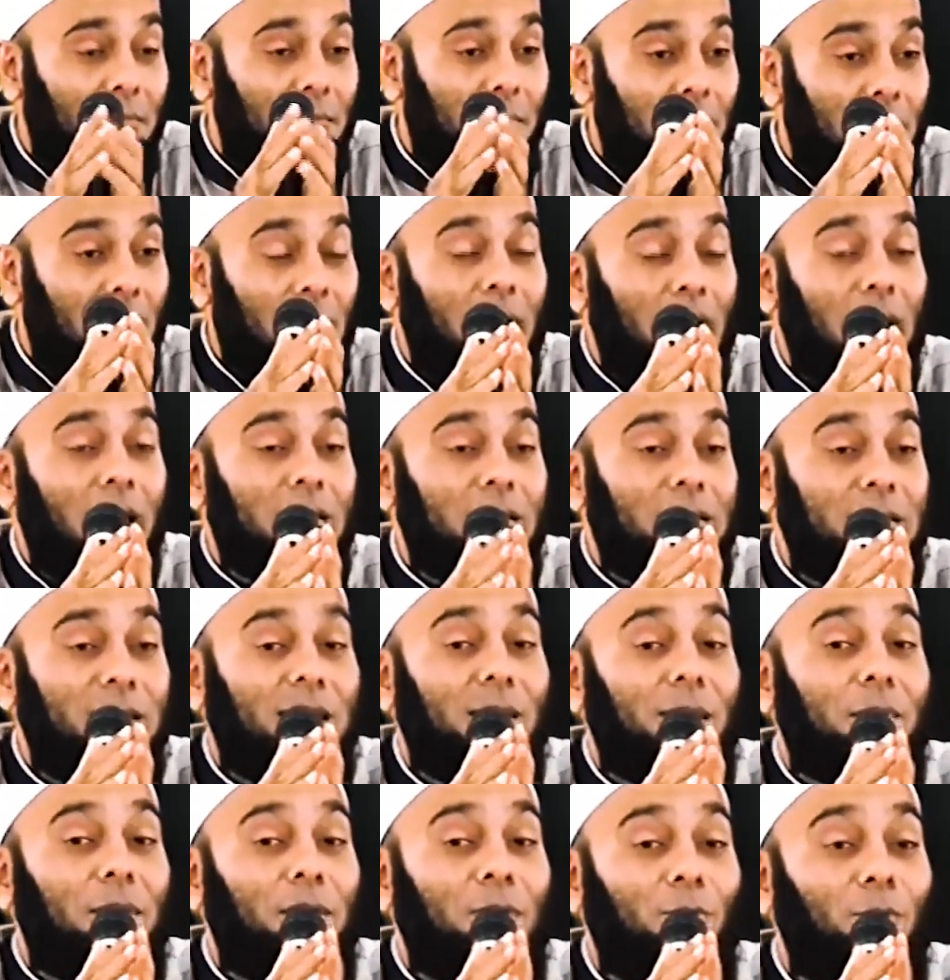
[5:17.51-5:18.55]
Maka
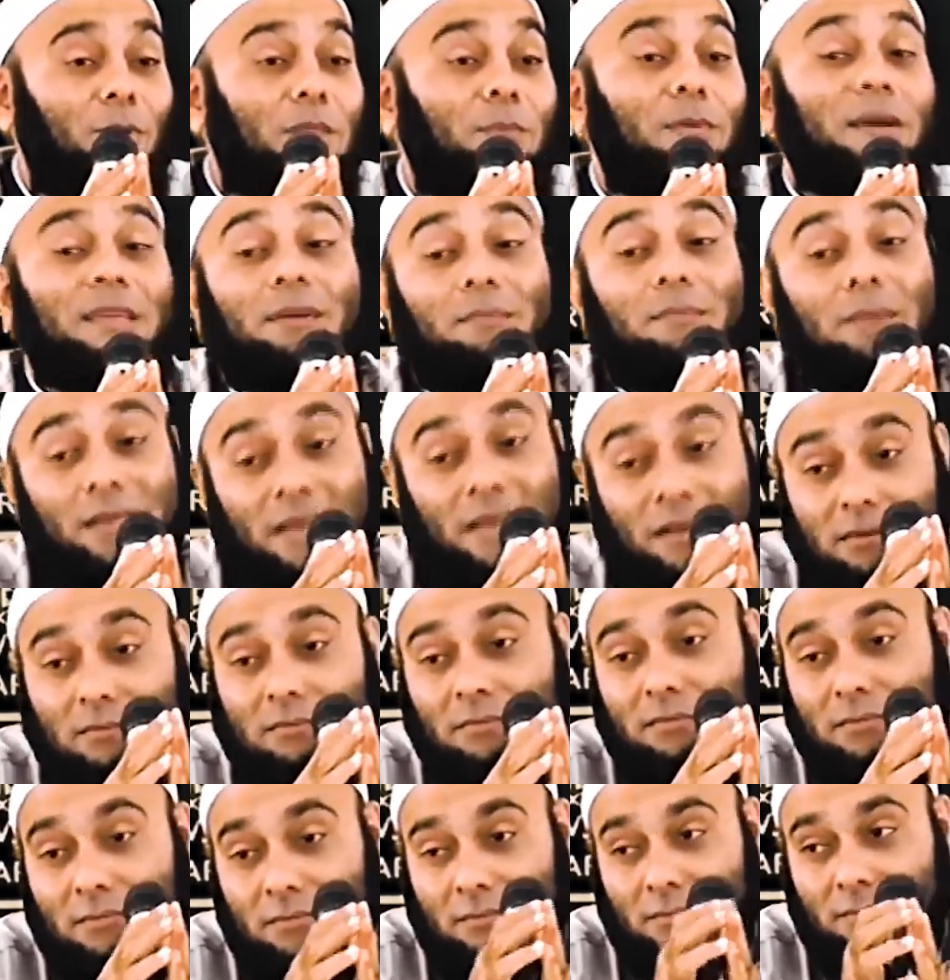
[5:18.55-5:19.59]
siapin duit banyak-banyak
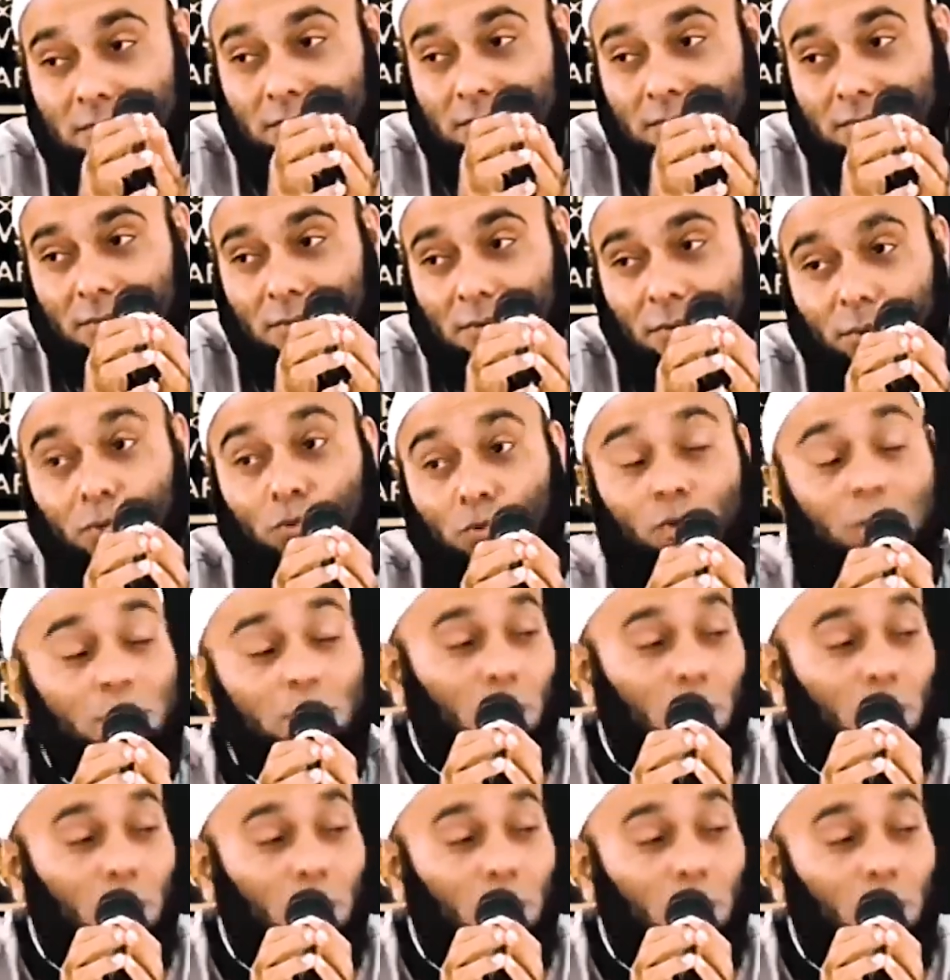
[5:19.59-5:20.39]
untuk